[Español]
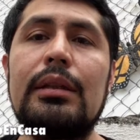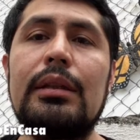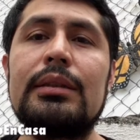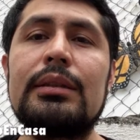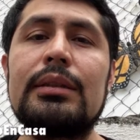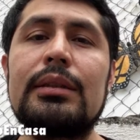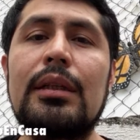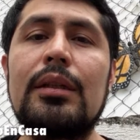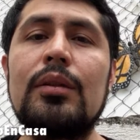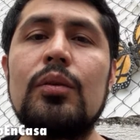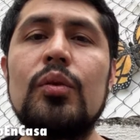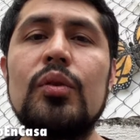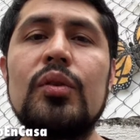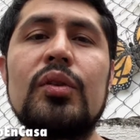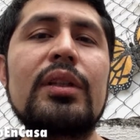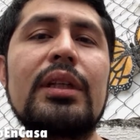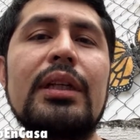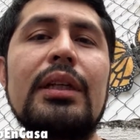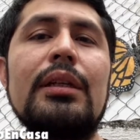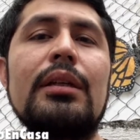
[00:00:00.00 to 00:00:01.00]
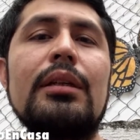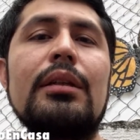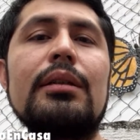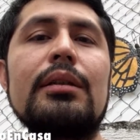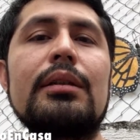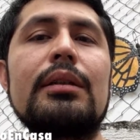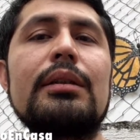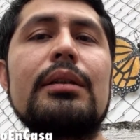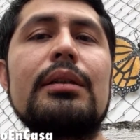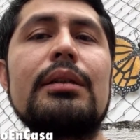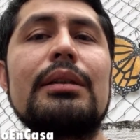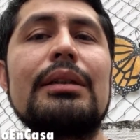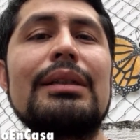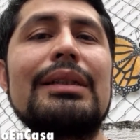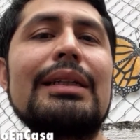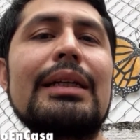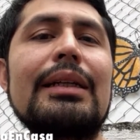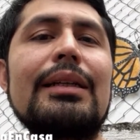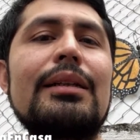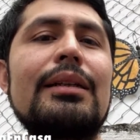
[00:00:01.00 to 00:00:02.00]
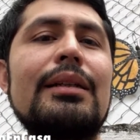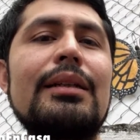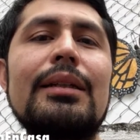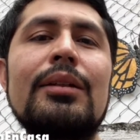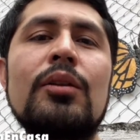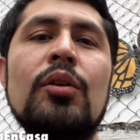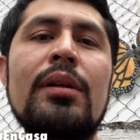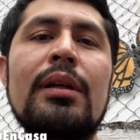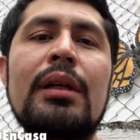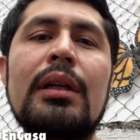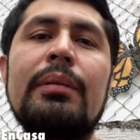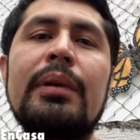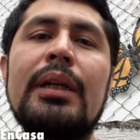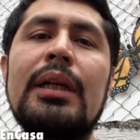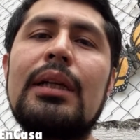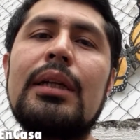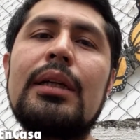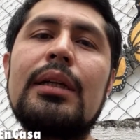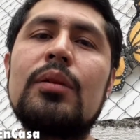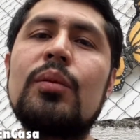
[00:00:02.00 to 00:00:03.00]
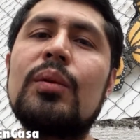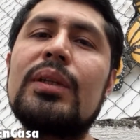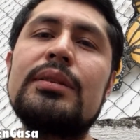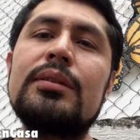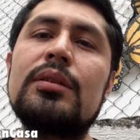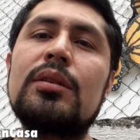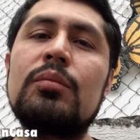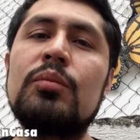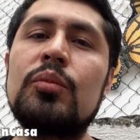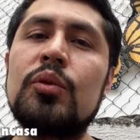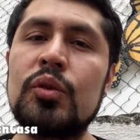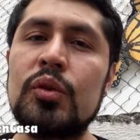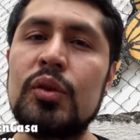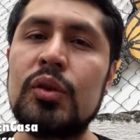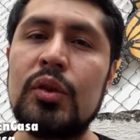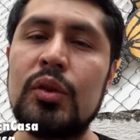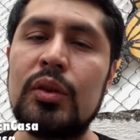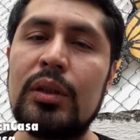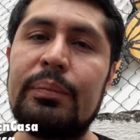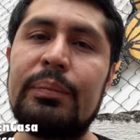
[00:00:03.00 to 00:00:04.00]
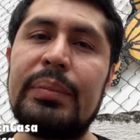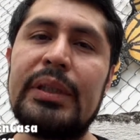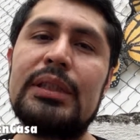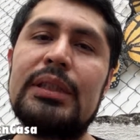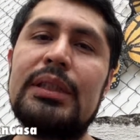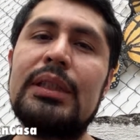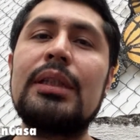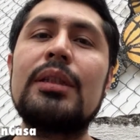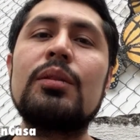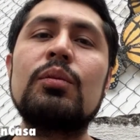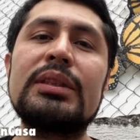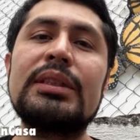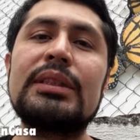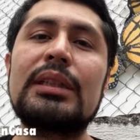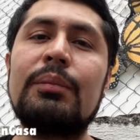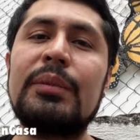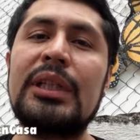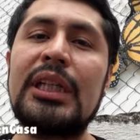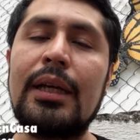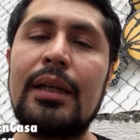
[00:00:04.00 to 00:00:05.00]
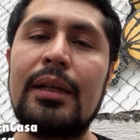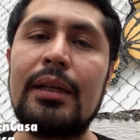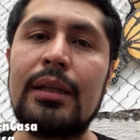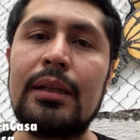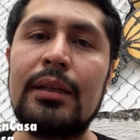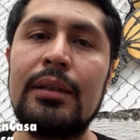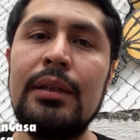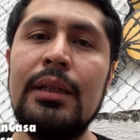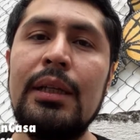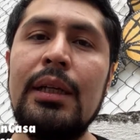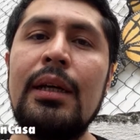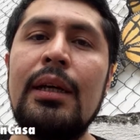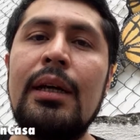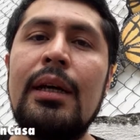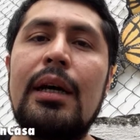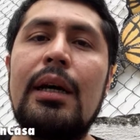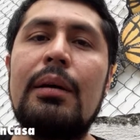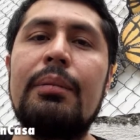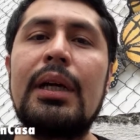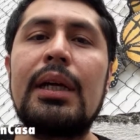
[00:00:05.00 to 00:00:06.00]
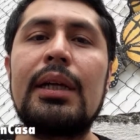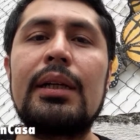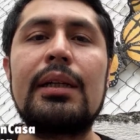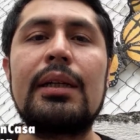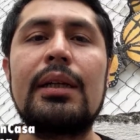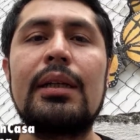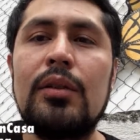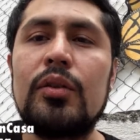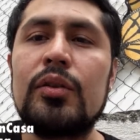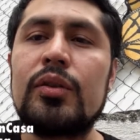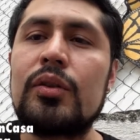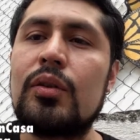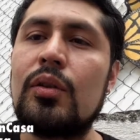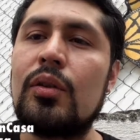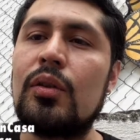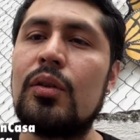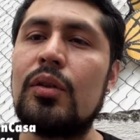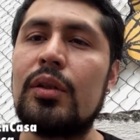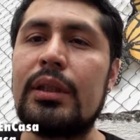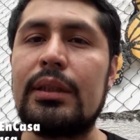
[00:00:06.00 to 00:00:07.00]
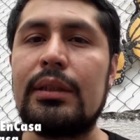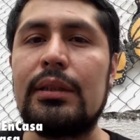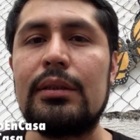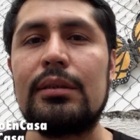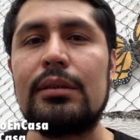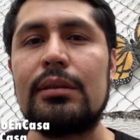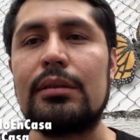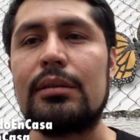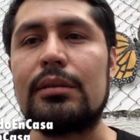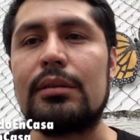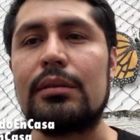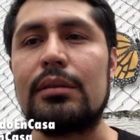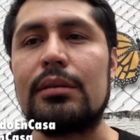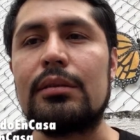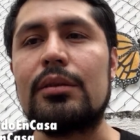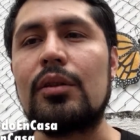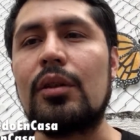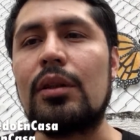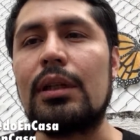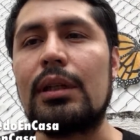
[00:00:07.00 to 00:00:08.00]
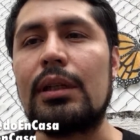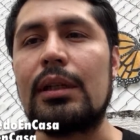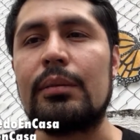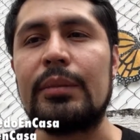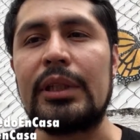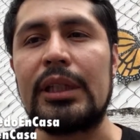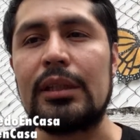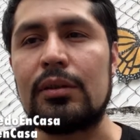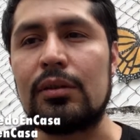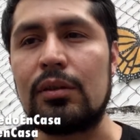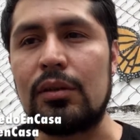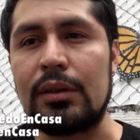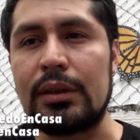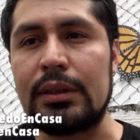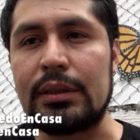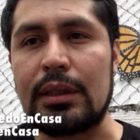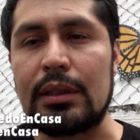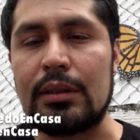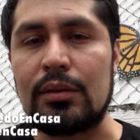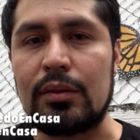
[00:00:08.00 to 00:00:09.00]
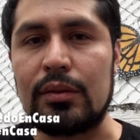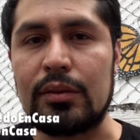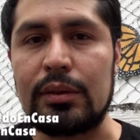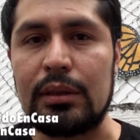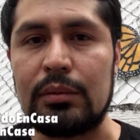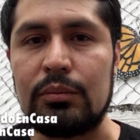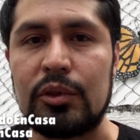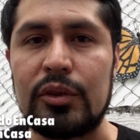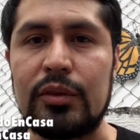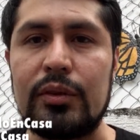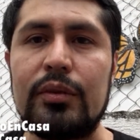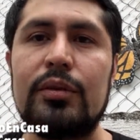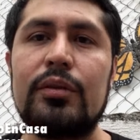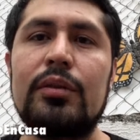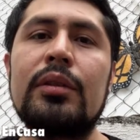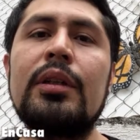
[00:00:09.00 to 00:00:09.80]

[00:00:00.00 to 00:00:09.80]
Esta luz que nos revela nuestro mundo a partir de nuestra mirada abarca los colores, toda la gama de colores que conocemos,